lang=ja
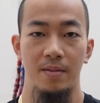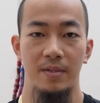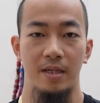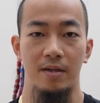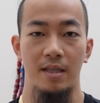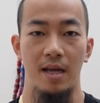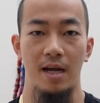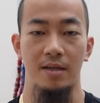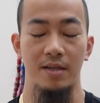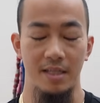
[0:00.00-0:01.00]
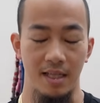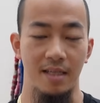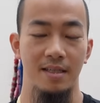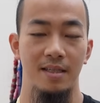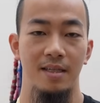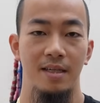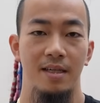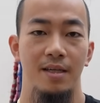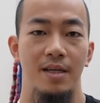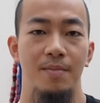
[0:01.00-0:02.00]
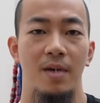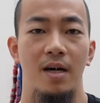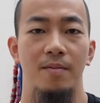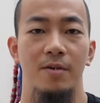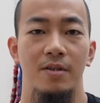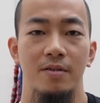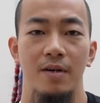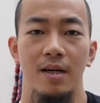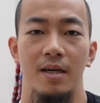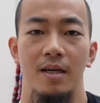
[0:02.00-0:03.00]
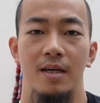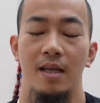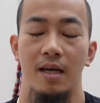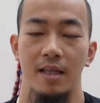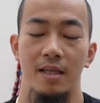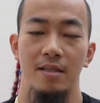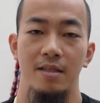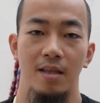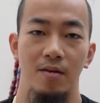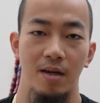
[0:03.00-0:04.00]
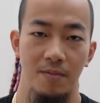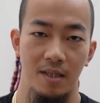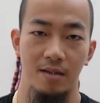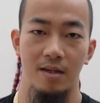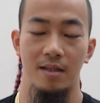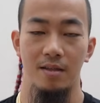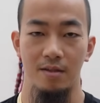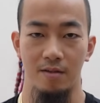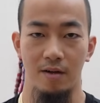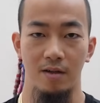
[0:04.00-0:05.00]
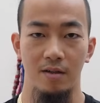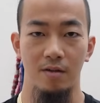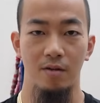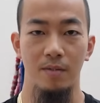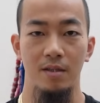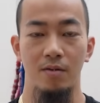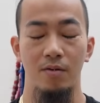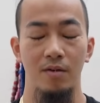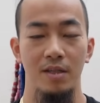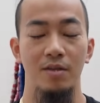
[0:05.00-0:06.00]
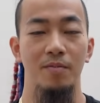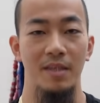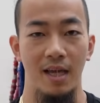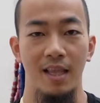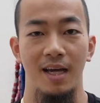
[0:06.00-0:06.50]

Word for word: 見てくれたら嬉しいです。今僕はなんかねインスタとか見てくれてる人は「お前どこいんの?」みたいな